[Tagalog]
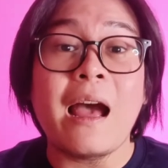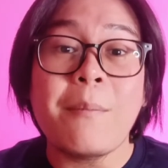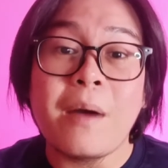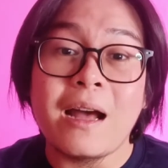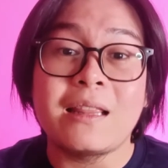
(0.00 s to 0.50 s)
ang
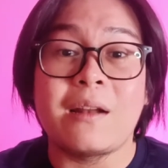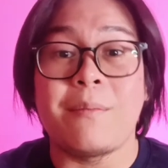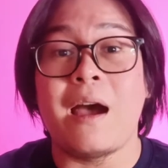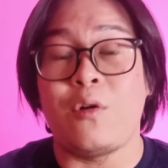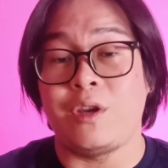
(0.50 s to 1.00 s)
mga
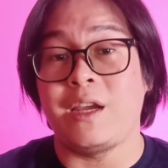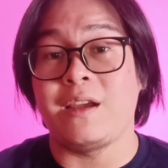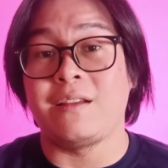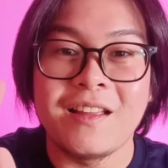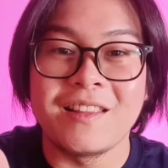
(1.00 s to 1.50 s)
trabaho
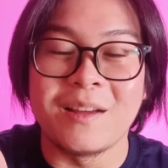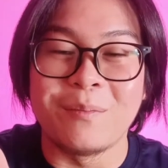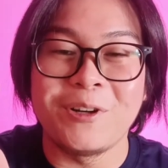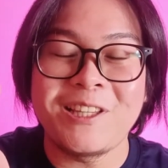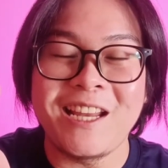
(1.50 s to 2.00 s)
niya.
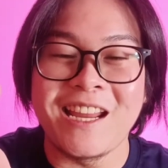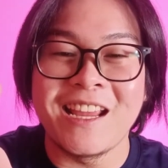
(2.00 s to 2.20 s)
Number 3,